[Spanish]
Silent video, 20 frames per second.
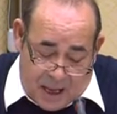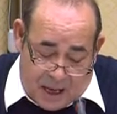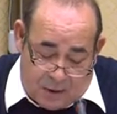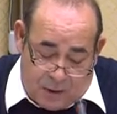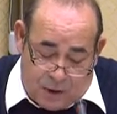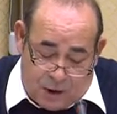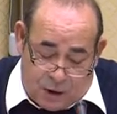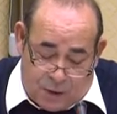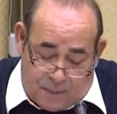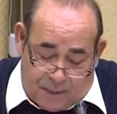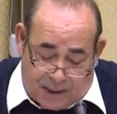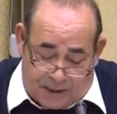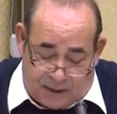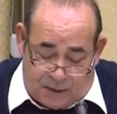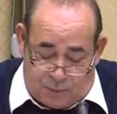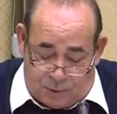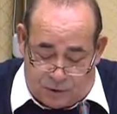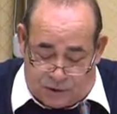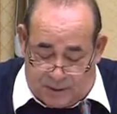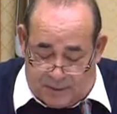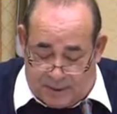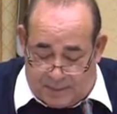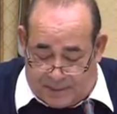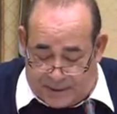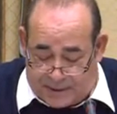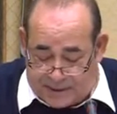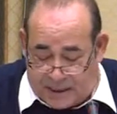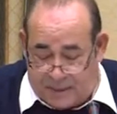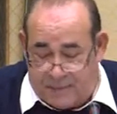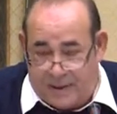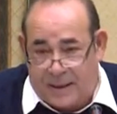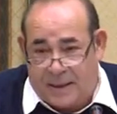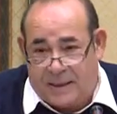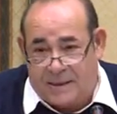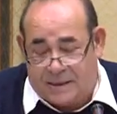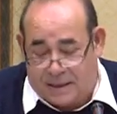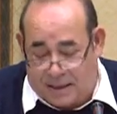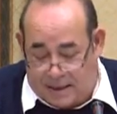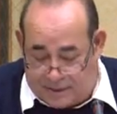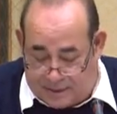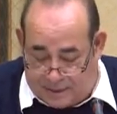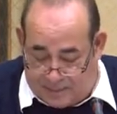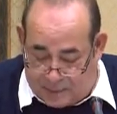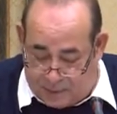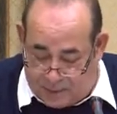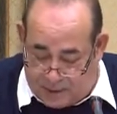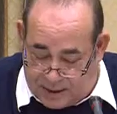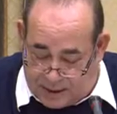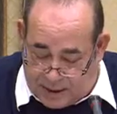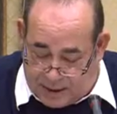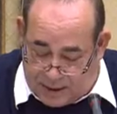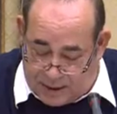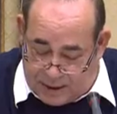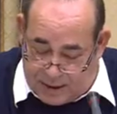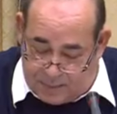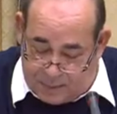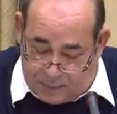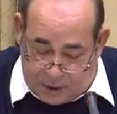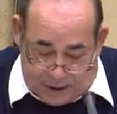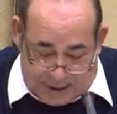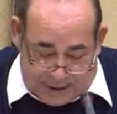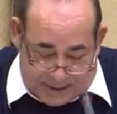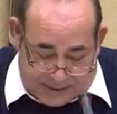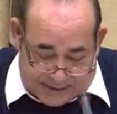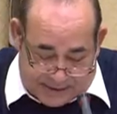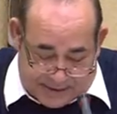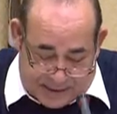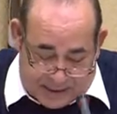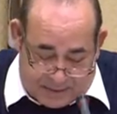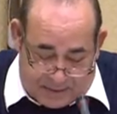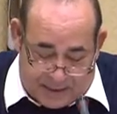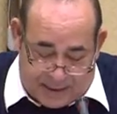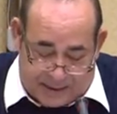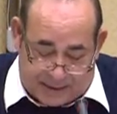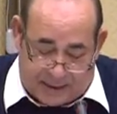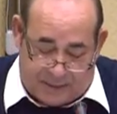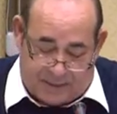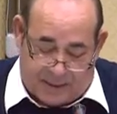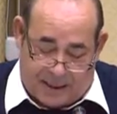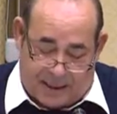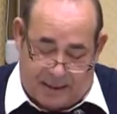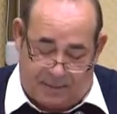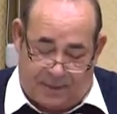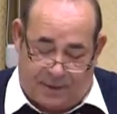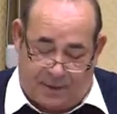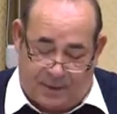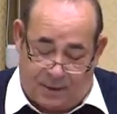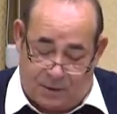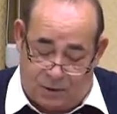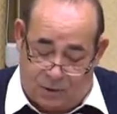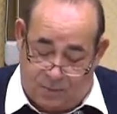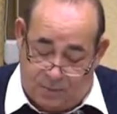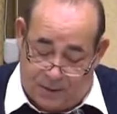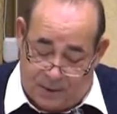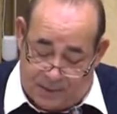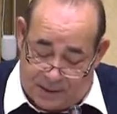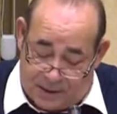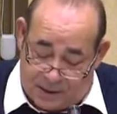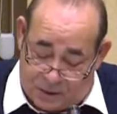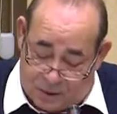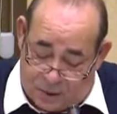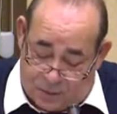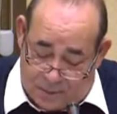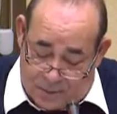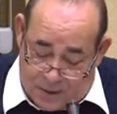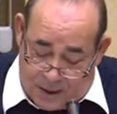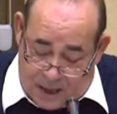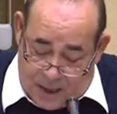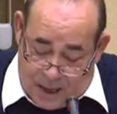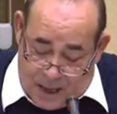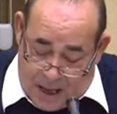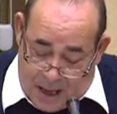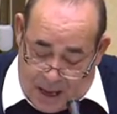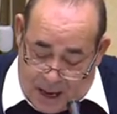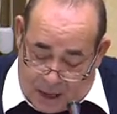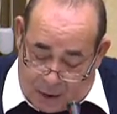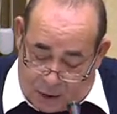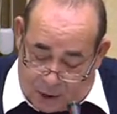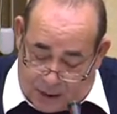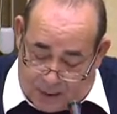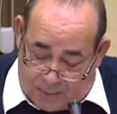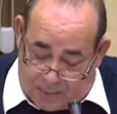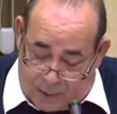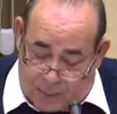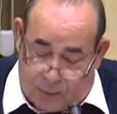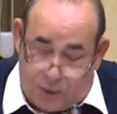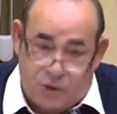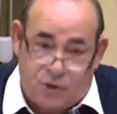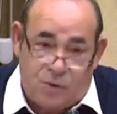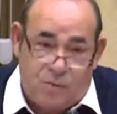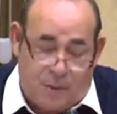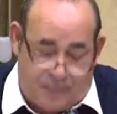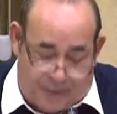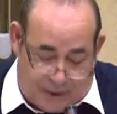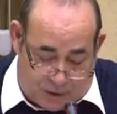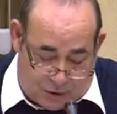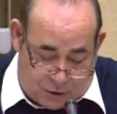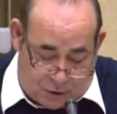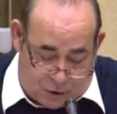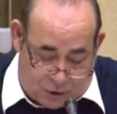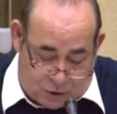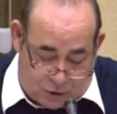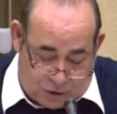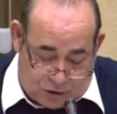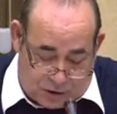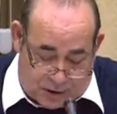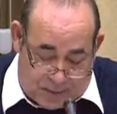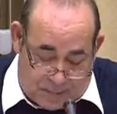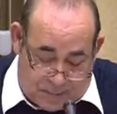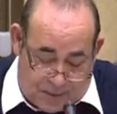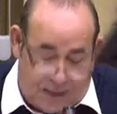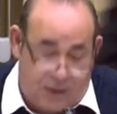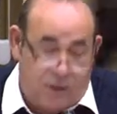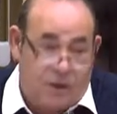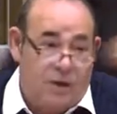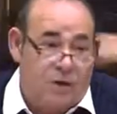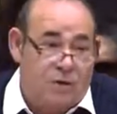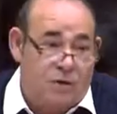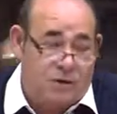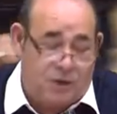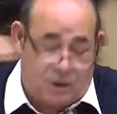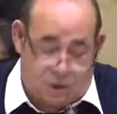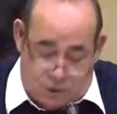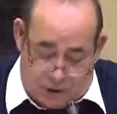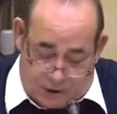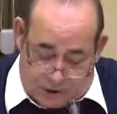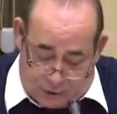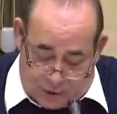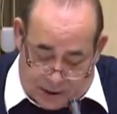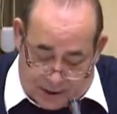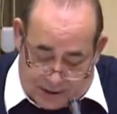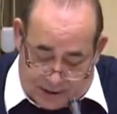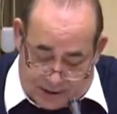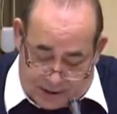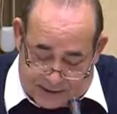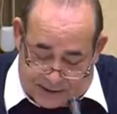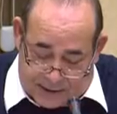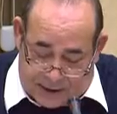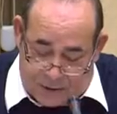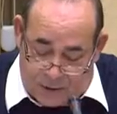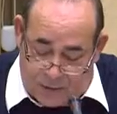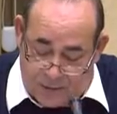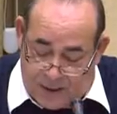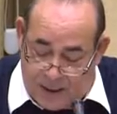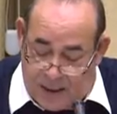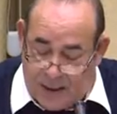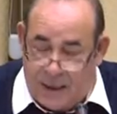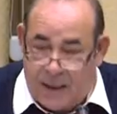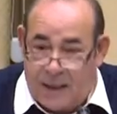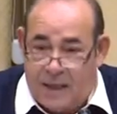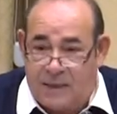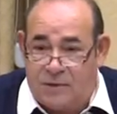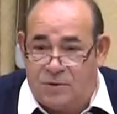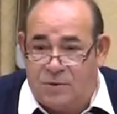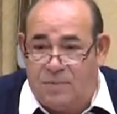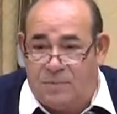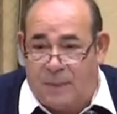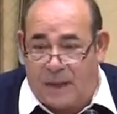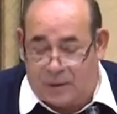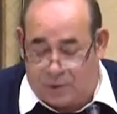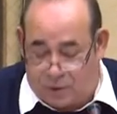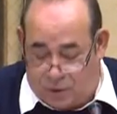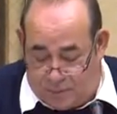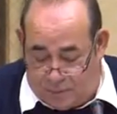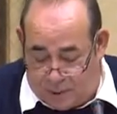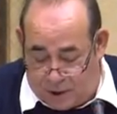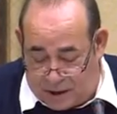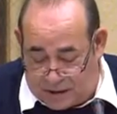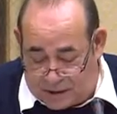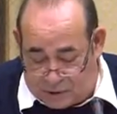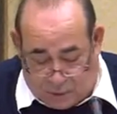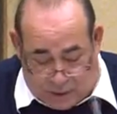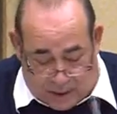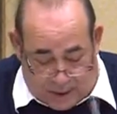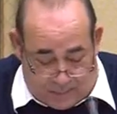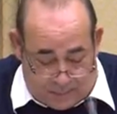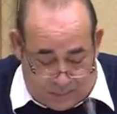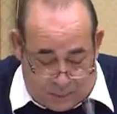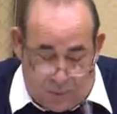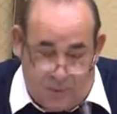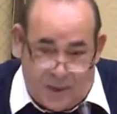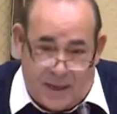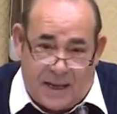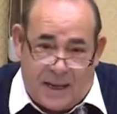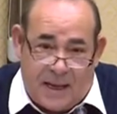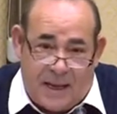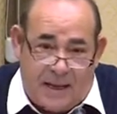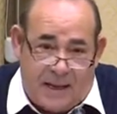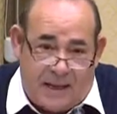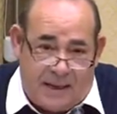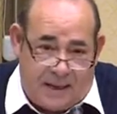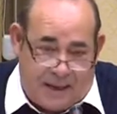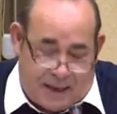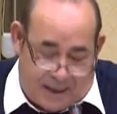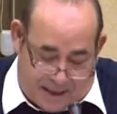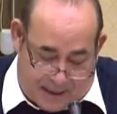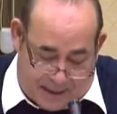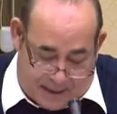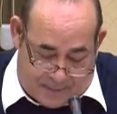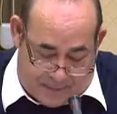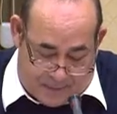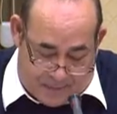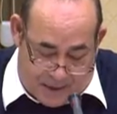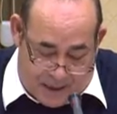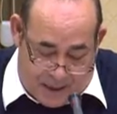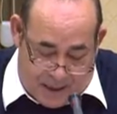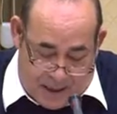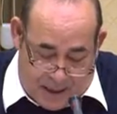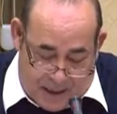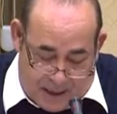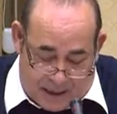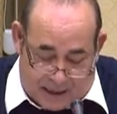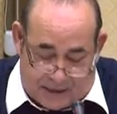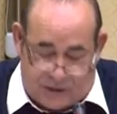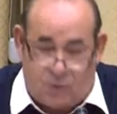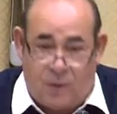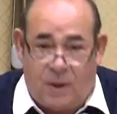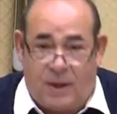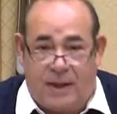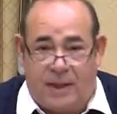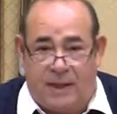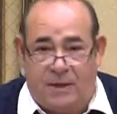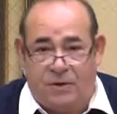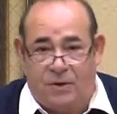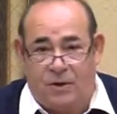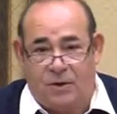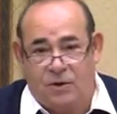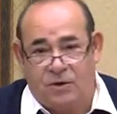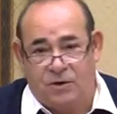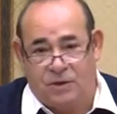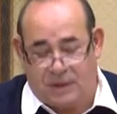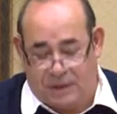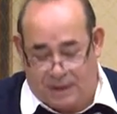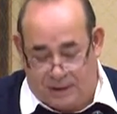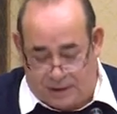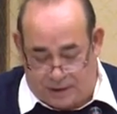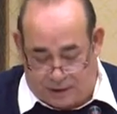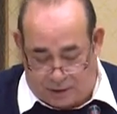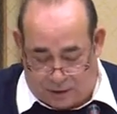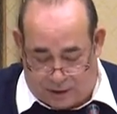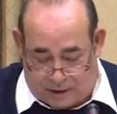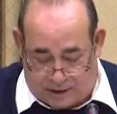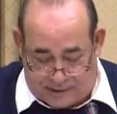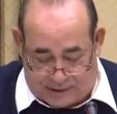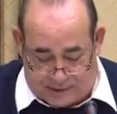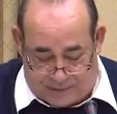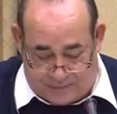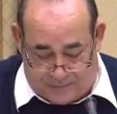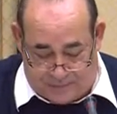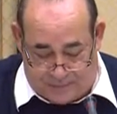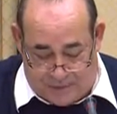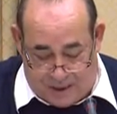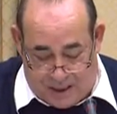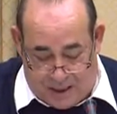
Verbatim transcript: El único pacto posible para salvar la enseñanza pública y por el que se debería trabajar para dar cumplimiento a lo que aprobó en su momento el, Pleno del Consejo Escolar del Estado es un pacto por la escuela pública y laica, la escuela de todos y de todas.